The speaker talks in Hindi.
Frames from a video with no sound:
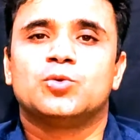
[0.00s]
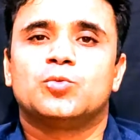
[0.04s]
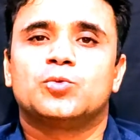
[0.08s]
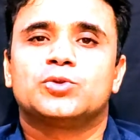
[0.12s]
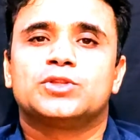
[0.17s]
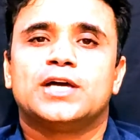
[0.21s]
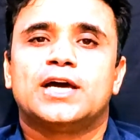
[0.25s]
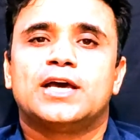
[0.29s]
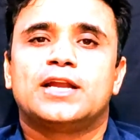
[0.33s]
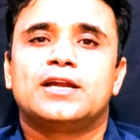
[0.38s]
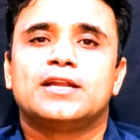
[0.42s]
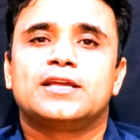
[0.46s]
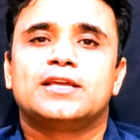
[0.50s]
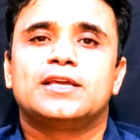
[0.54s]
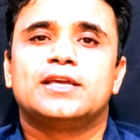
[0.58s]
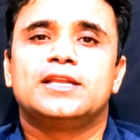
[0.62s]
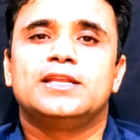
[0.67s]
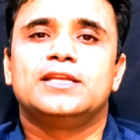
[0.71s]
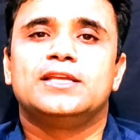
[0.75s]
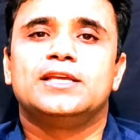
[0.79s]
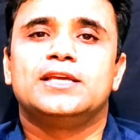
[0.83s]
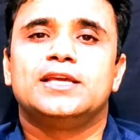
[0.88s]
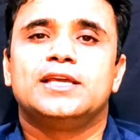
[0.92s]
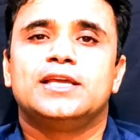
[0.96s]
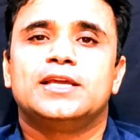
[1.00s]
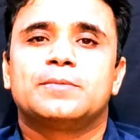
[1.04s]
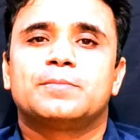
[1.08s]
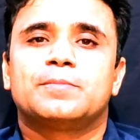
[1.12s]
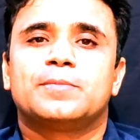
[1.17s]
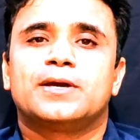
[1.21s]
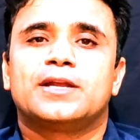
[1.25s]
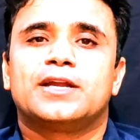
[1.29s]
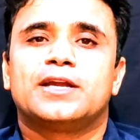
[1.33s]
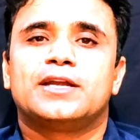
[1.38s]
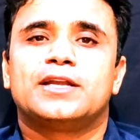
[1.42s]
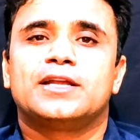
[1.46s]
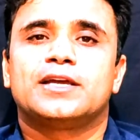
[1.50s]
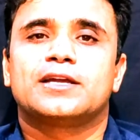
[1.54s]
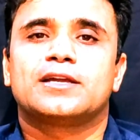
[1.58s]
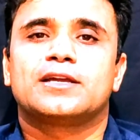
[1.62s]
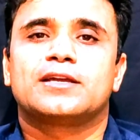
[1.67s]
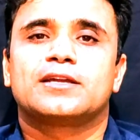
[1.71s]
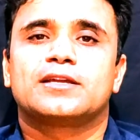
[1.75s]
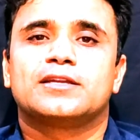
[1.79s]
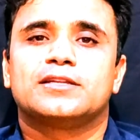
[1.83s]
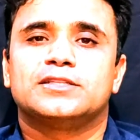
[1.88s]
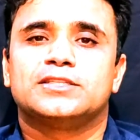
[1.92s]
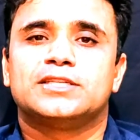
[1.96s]
उदाहरण के लिए एक पर्यटक
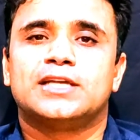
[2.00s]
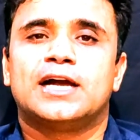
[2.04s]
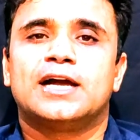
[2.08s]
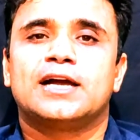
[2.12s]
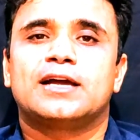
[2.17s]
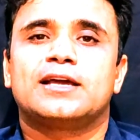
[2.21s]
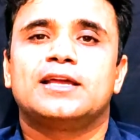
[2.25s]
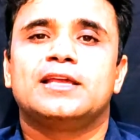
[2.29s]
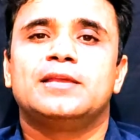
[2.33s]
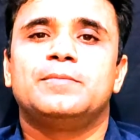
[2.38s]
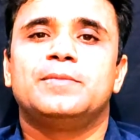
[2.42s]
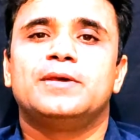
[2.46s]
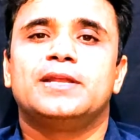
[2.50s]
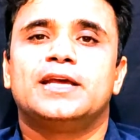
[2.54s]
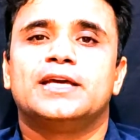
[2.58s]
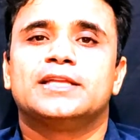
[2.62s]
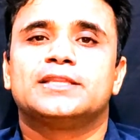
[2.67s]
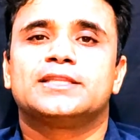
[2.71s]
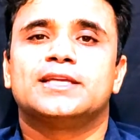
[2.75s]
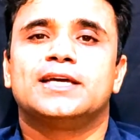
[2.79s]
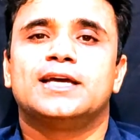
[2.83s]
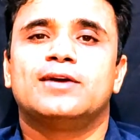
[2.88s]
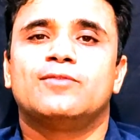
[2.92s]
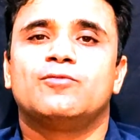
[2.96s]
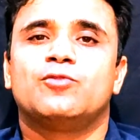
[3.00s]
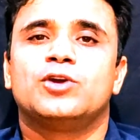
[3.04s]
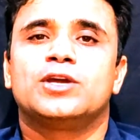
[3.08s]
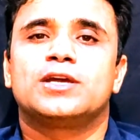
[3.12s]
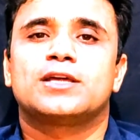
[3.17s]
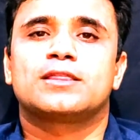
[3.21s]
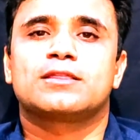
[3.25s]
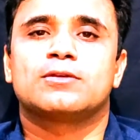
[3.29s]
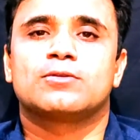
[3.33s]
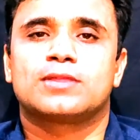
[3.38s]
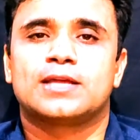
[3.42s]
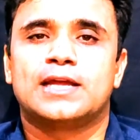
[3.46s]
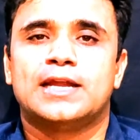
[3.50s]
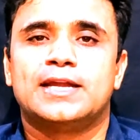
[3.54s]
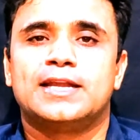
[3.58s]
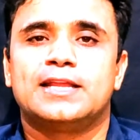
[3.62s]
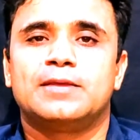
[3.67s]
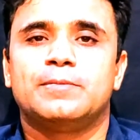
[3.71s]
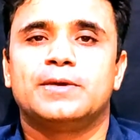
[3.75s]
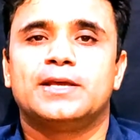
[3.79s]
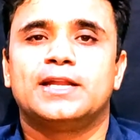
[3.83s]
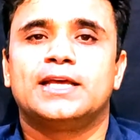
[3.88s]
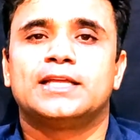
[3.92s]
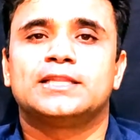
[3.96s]
जहाँ कहीं भी रहता है वो एक
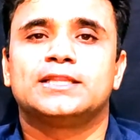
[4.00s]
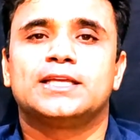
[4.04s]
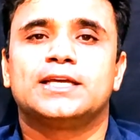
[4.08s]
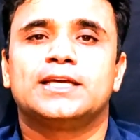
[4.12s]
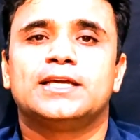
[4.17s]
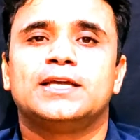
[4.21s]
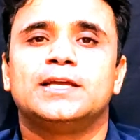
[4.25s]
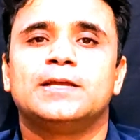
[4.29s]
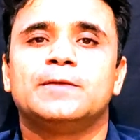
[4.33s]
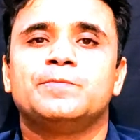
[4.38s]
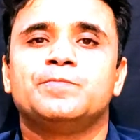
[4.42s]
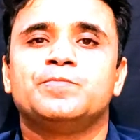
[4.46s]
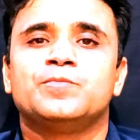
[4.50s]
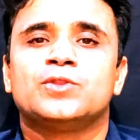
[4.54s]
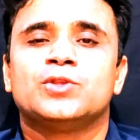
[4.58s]
सोसाइटी में रहता है